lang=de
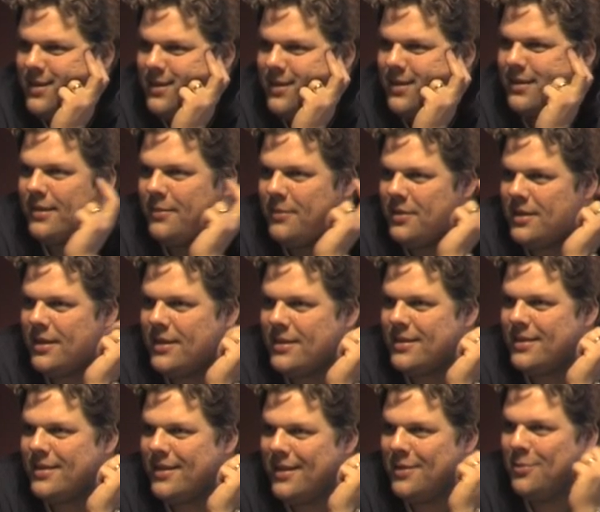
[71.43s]
Also nachdem ich
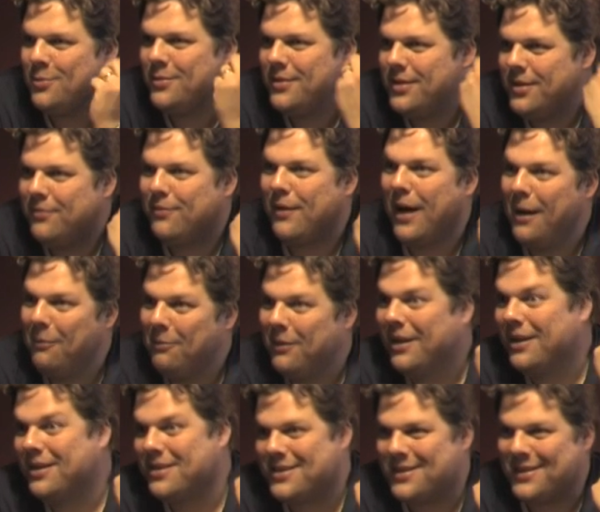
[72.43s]
letztes Jahr nun die
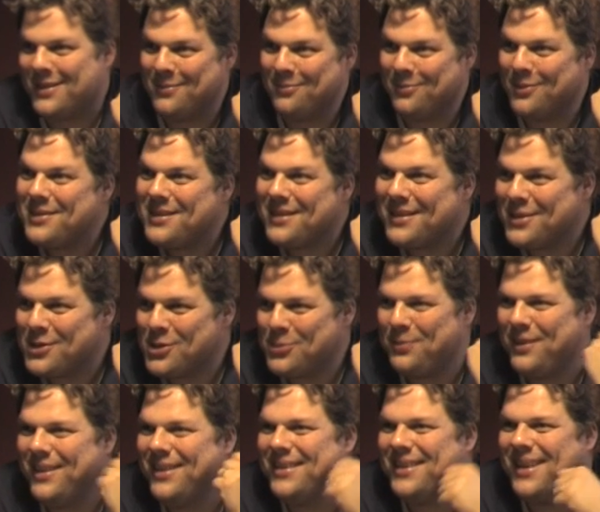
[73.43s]
warmherzige Mutter
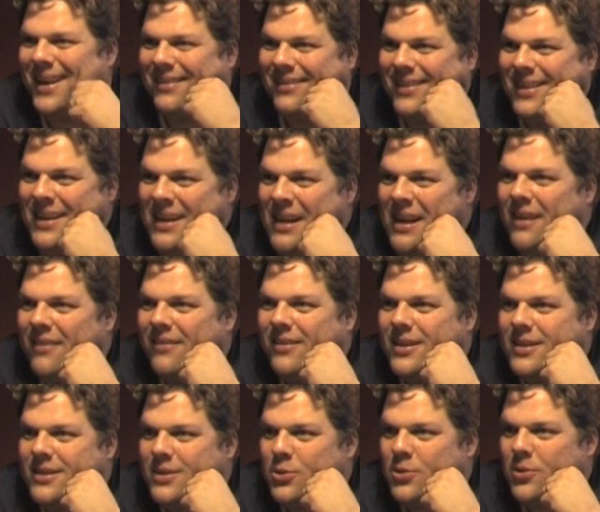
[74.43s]
gespielt habe,
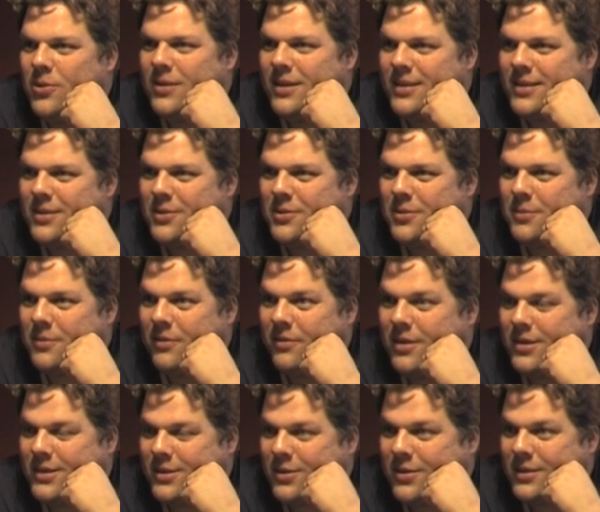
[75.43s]
war es schön, jetzt natürlich mal
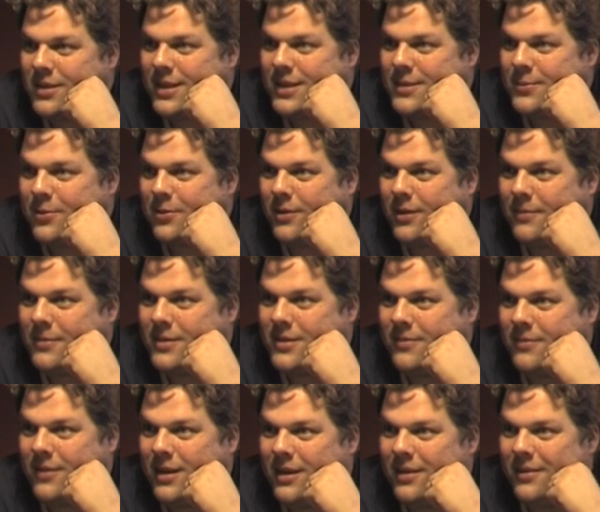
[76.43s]
wieder das Kontrastprogramm
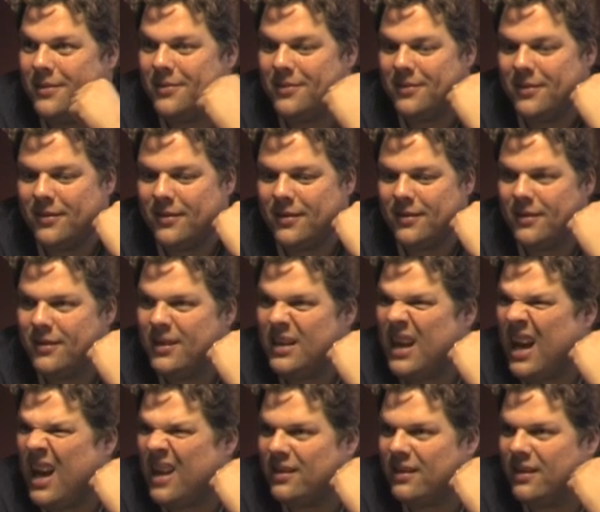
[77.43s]
zu machen und äh,
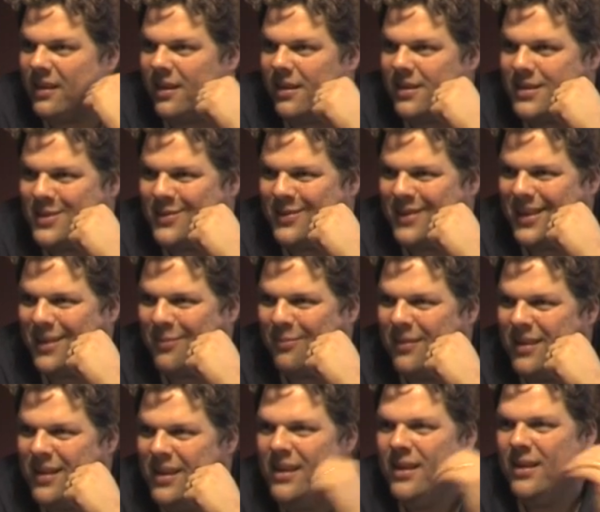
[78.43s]
den harten Kerl zu geben.